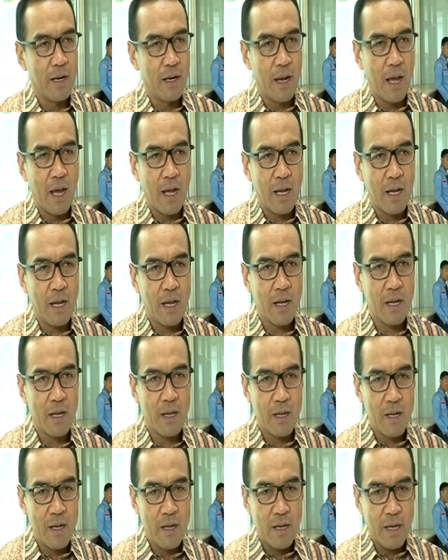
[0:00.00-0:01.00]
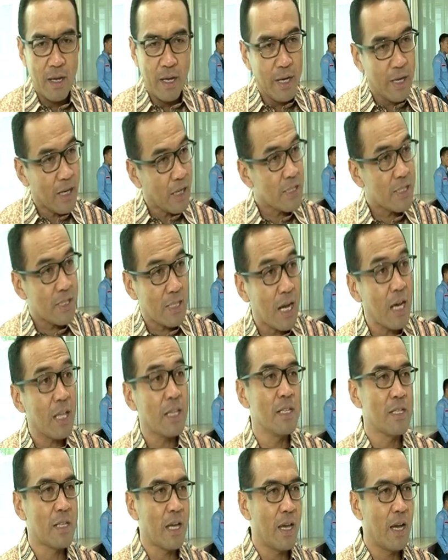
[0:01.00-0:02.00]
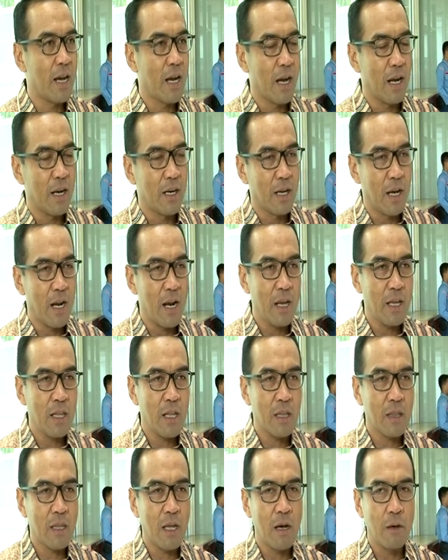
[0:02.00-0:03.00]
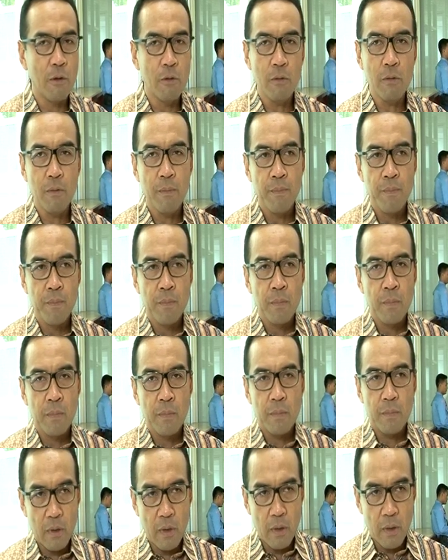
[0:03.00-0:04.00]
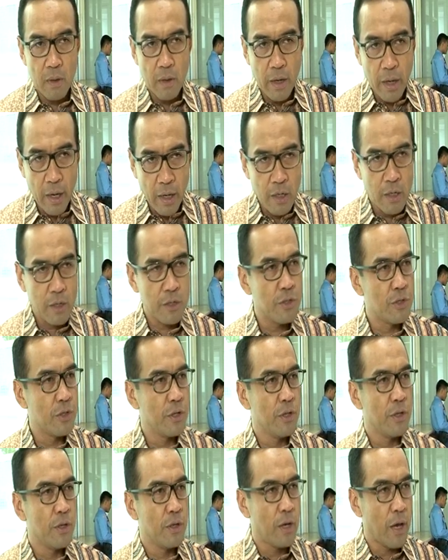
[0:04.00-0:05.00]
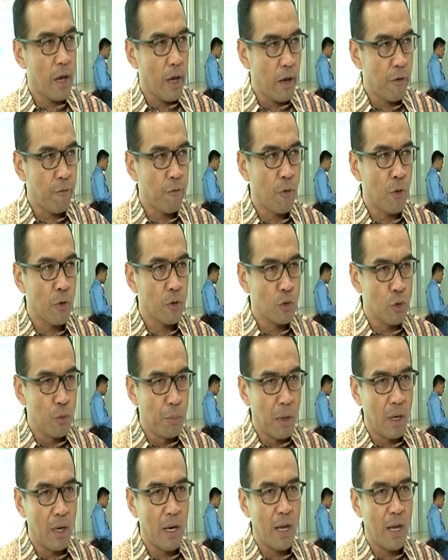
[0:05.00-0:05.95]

Nah, ini kan sangat disayangkan karena kita tahu energi, effort, sumber